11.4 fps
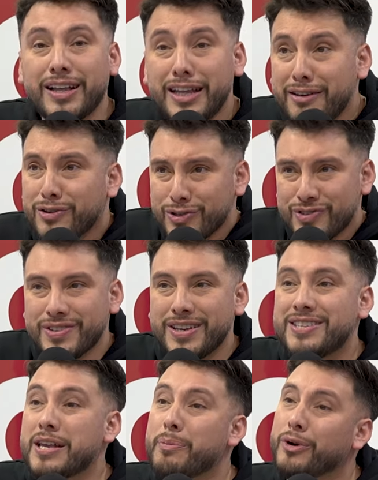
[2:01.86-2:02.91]
libros
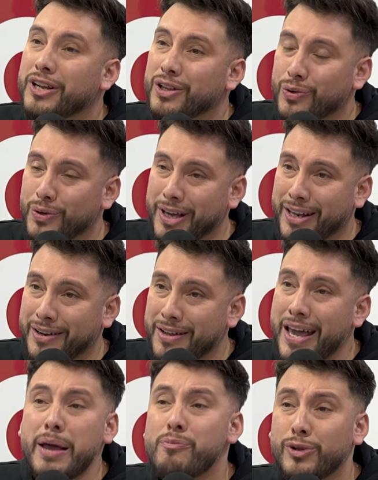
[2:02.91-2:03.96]
y se pone a estudiar.
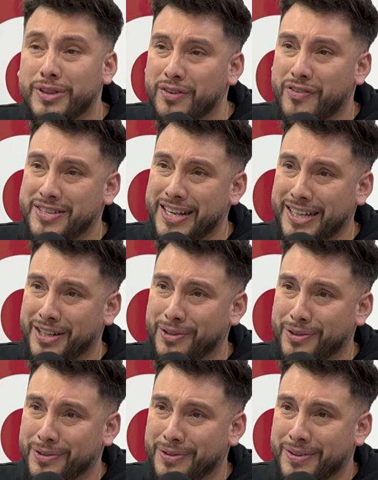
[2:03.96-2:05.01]
Es multifacético.
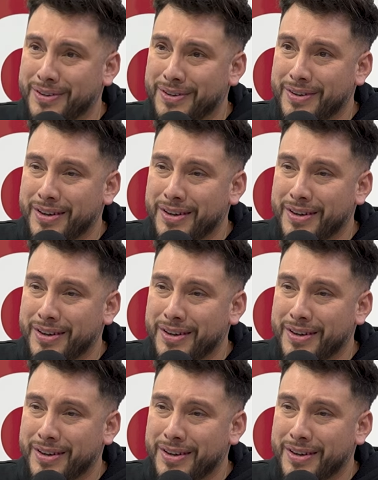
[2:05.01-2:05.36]
Bien.